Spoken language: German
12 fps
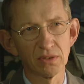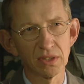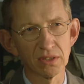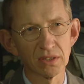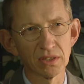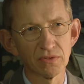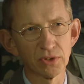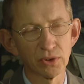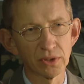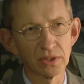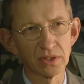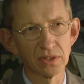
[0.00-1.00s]
Und das ist das
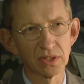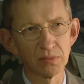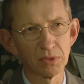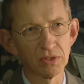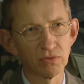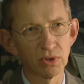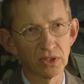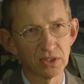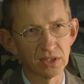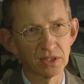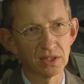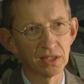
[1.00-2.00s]
Verrückte, dass es eben nicht
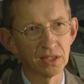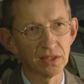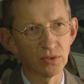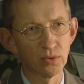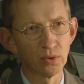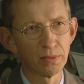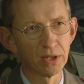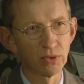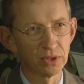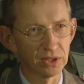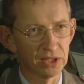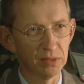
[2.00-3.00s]
Vorgesetzte gegenüber
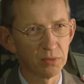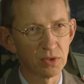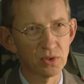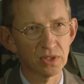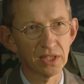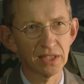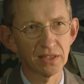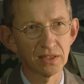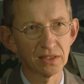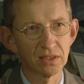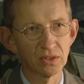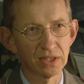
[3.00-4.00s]
untergebenen Soldaten
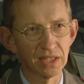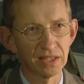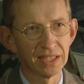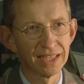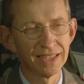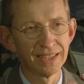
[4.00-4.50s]
sind, sondern